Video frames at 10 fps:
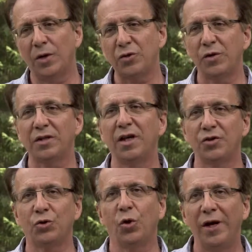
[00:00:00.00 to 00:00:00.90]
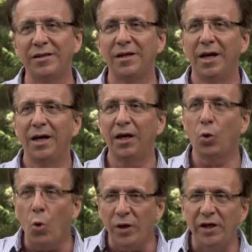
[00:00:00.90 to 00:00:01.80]
com as suas questões e,
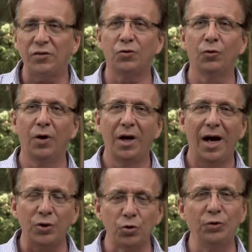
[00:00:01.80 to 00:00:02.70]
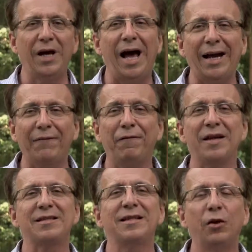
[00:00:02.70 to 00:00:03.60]
com isso, ajudar a
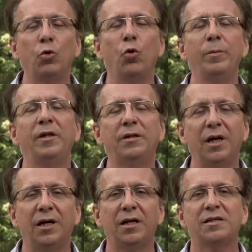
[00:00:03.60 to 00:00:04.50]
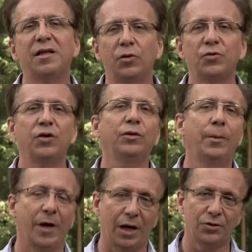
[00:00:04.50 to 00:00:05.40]
fazer o comitê crescer no seu
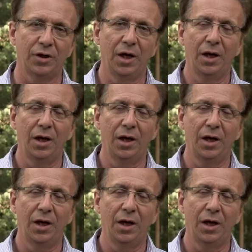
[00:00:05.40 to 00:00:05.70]
debate.